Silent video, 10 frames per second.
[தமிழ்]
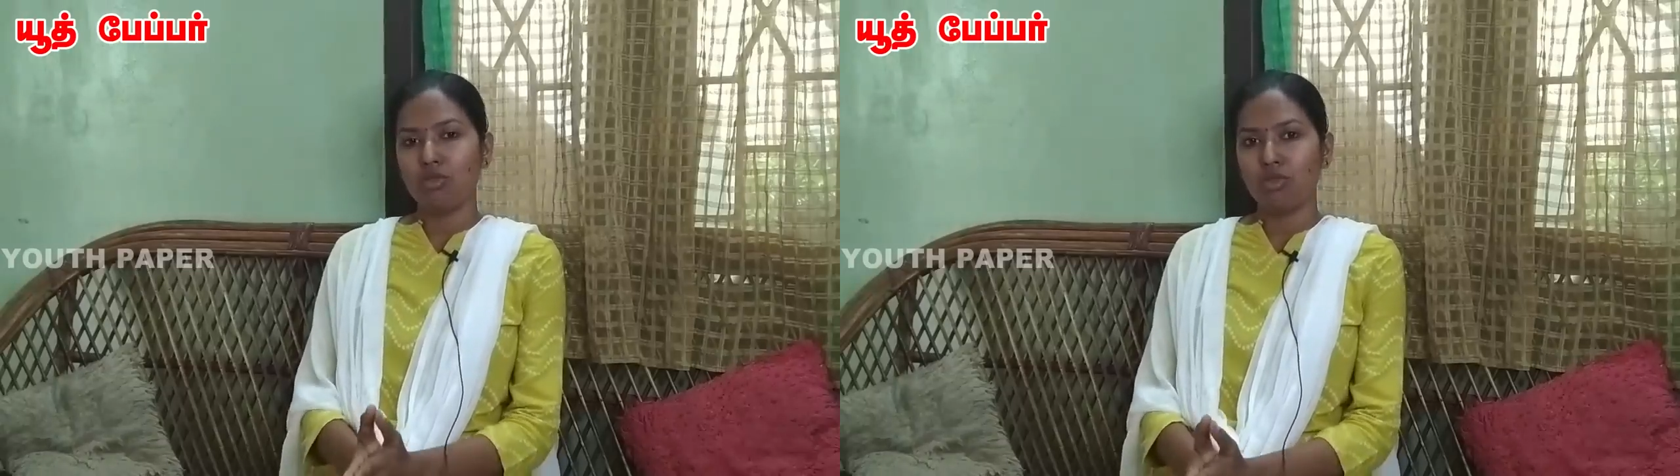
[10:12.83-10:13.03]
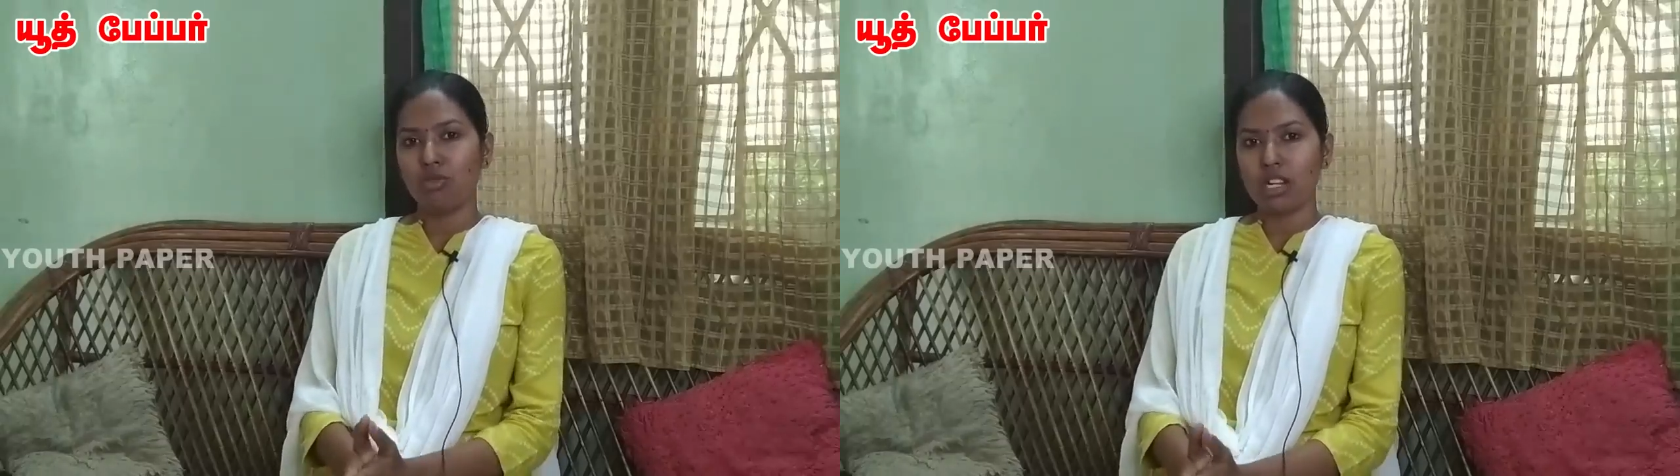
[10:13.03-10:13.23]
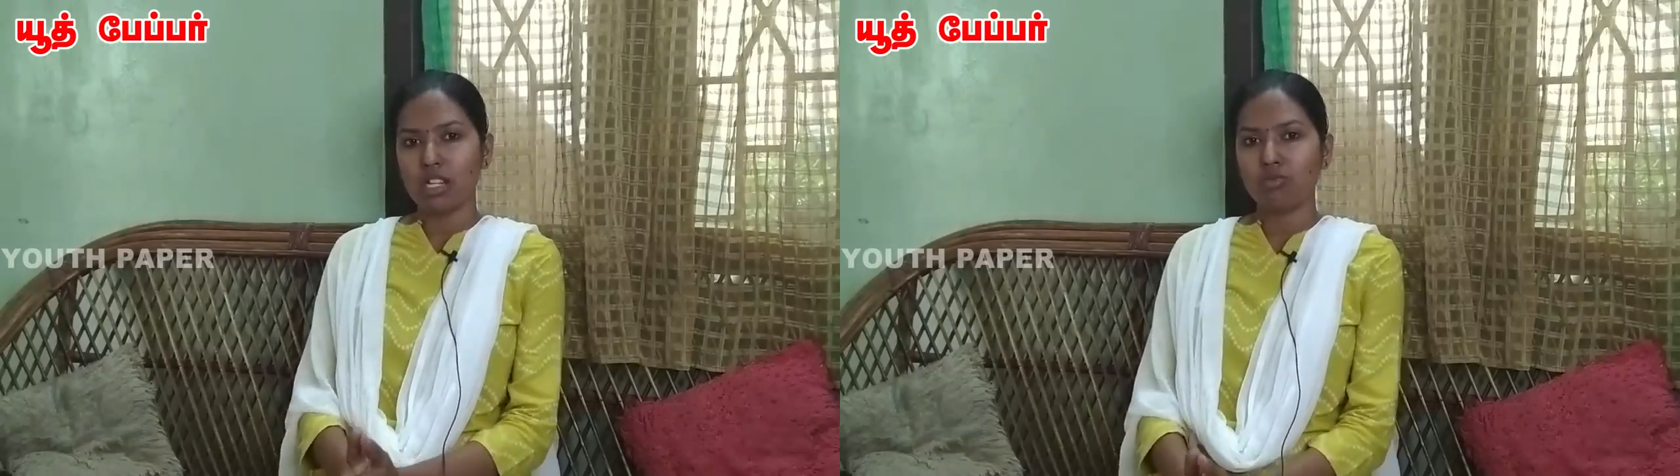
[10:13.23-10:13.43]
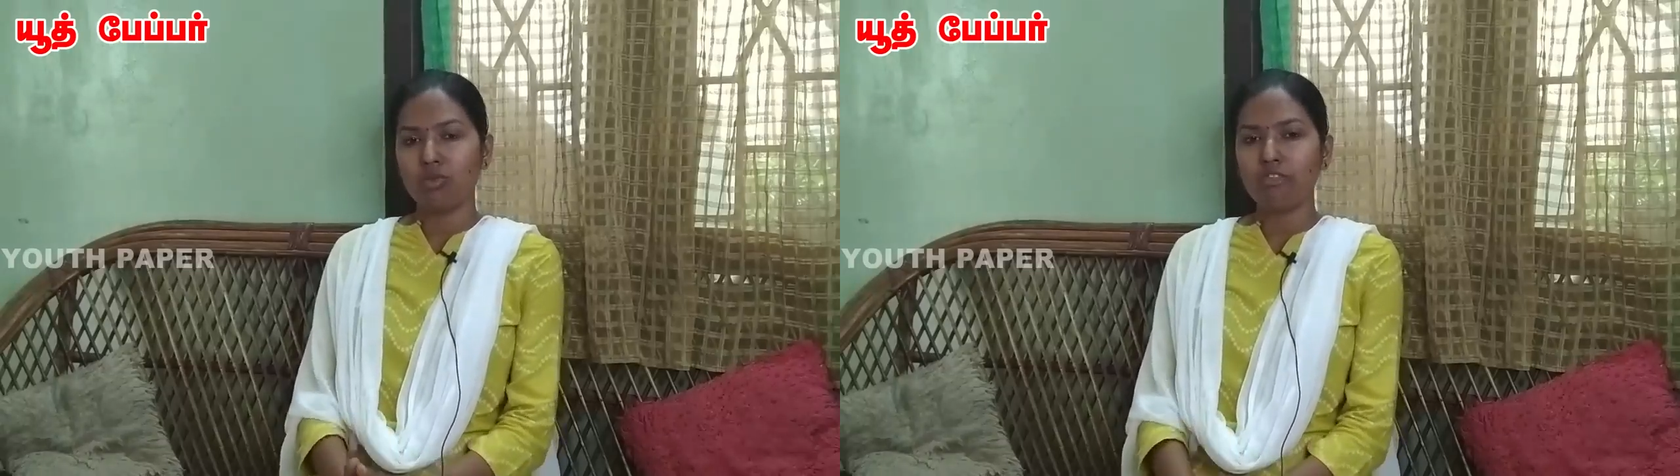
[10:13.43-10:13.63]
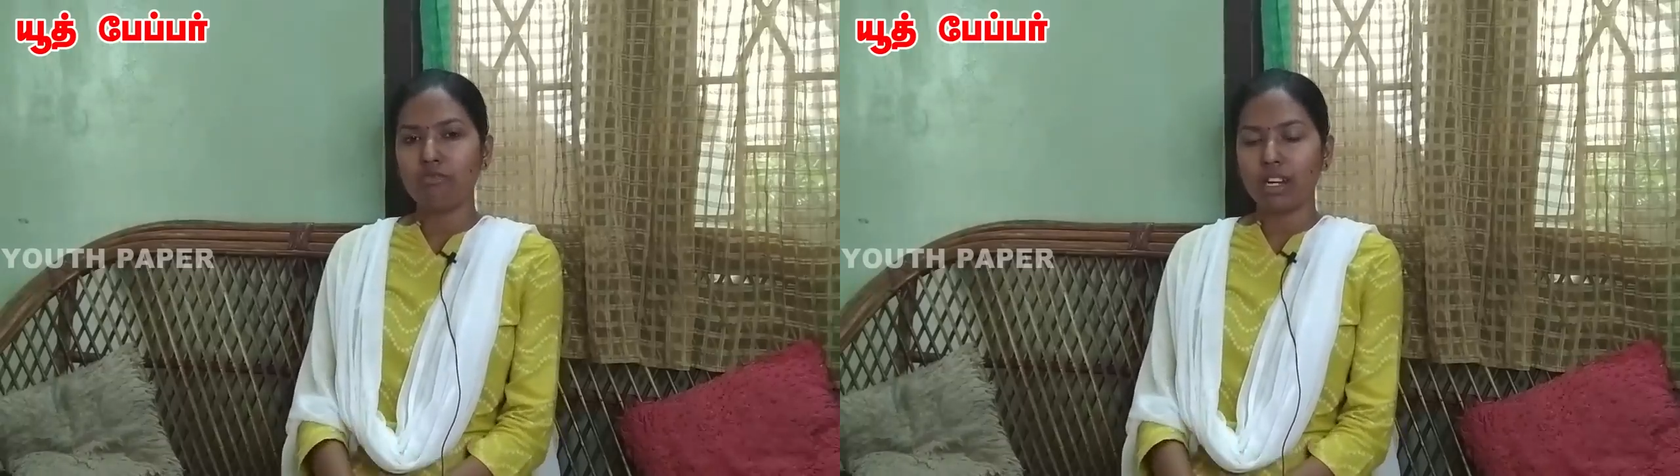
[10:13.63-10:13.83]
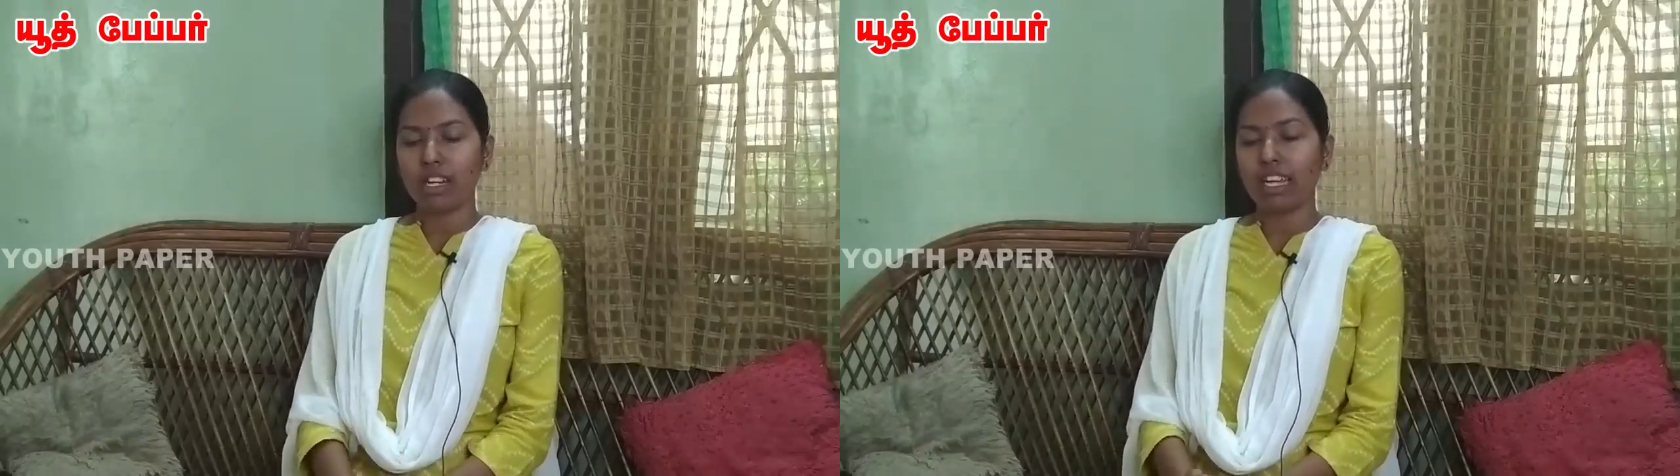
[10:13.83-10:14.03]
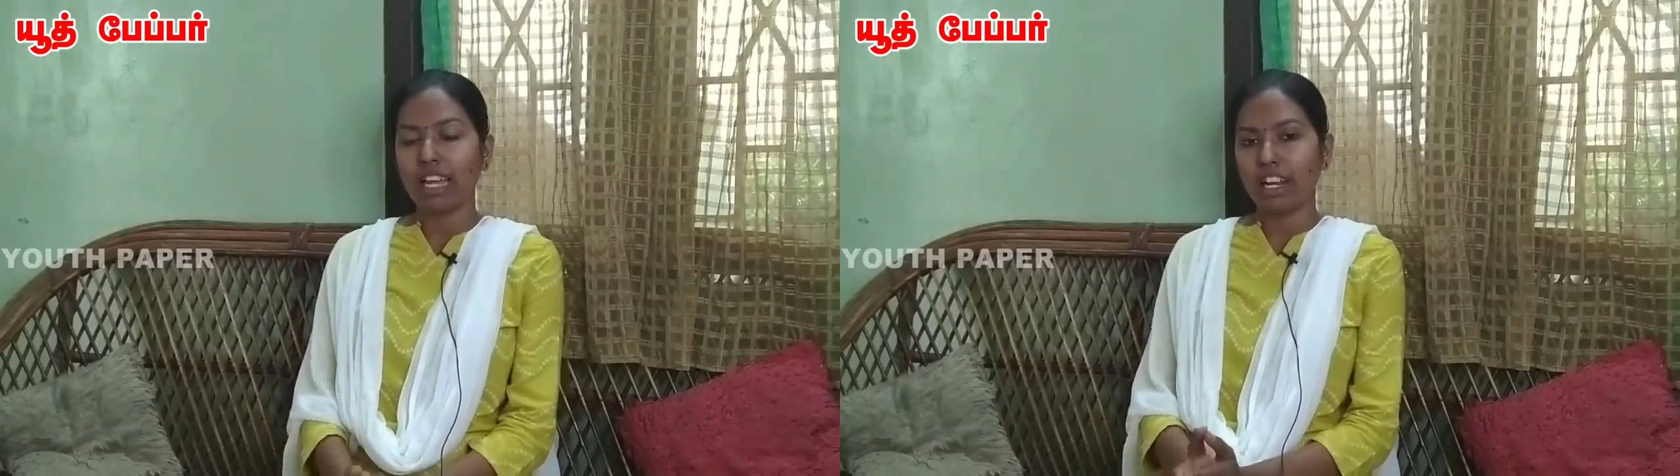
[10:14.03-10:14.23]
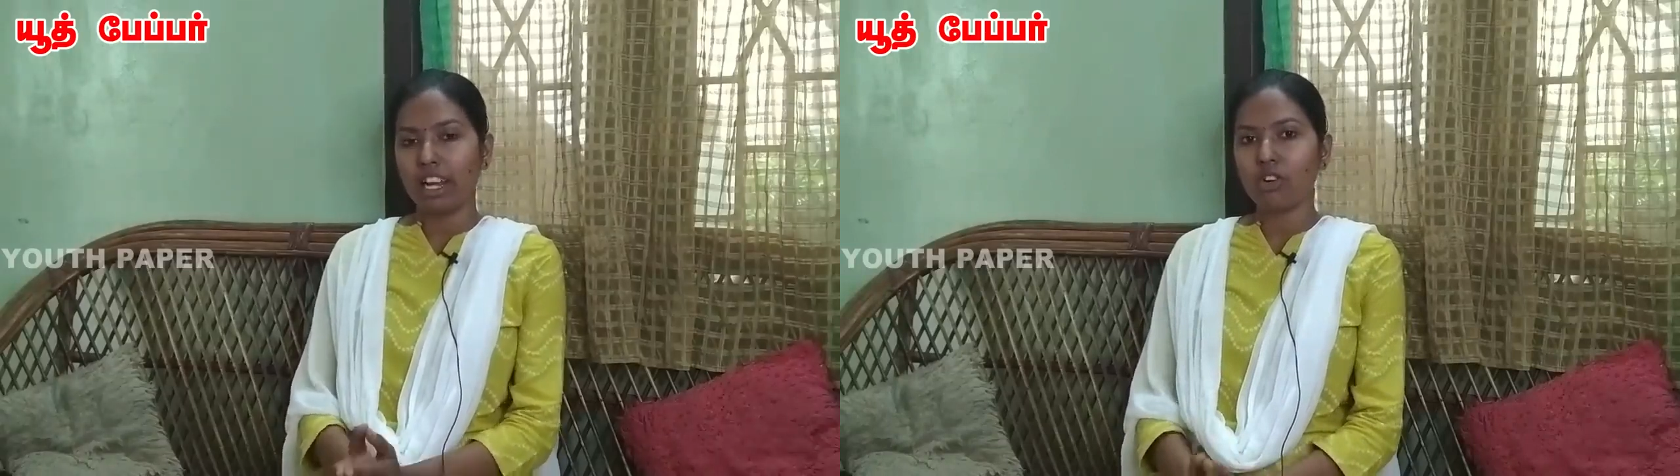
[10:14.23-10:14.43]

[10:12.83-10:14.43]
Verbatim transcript: ஒரு ஒன்ஸ் முடிவு பண்ணிட்டீங்க